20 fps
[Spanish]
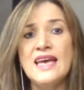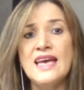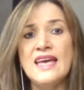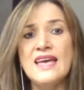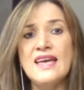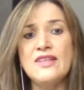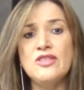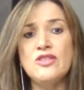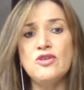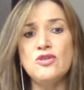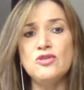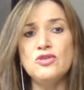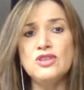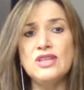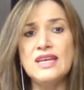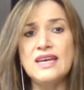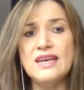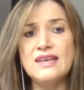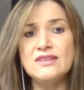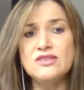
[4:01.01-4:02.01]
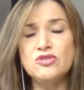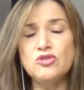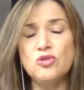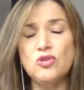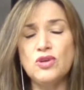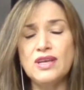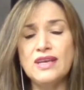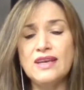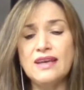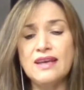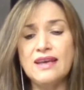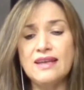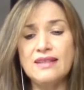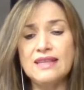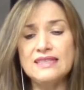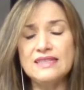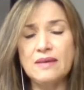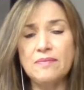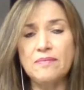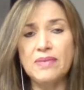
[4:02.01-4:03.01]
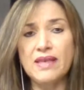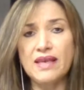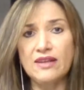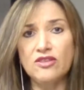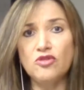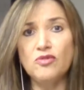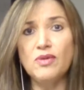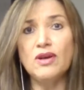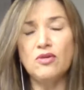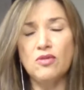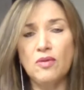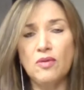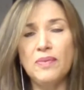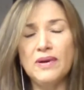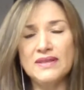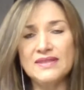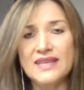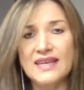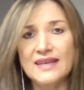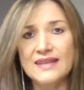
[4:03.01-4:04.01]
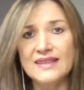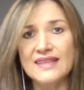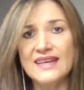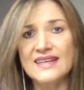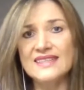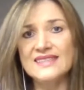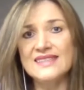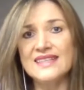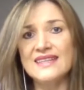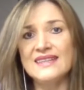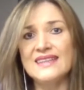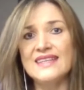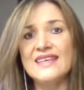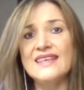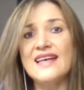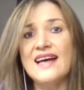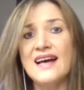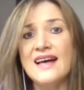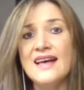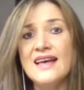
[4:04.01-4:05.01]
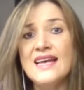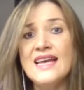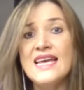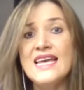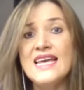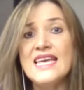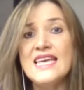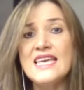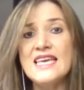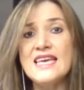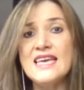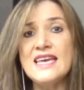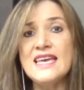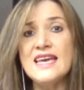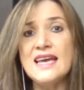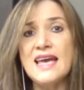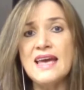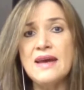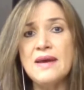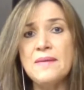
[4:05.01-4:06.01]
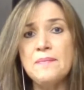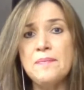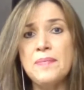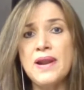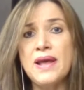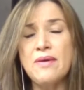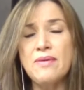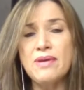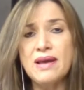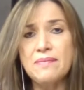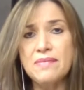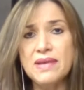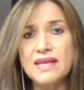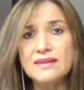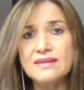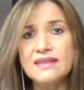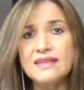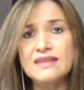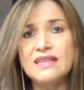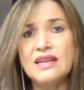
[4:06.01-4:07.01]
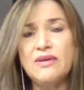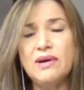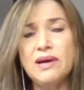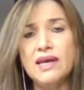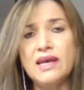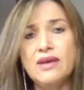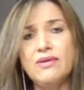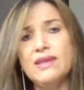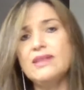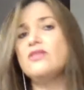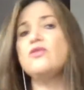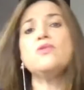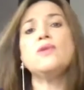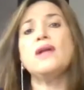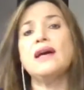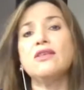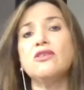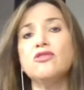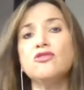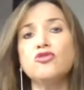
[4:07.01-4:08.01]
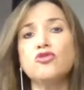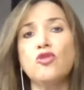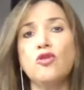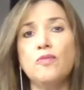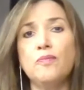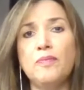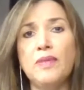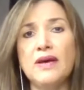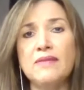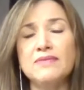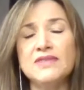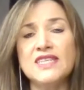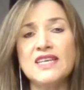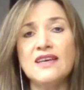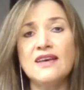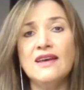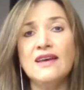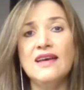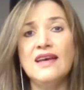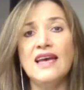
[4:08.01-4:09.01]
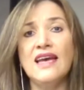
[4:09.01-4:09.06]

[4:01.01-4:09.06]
eh, donde estoy eh, desempeñándome como presidenta de esta entidad. Y eh, previamente trabajé 21 años con Pepsi.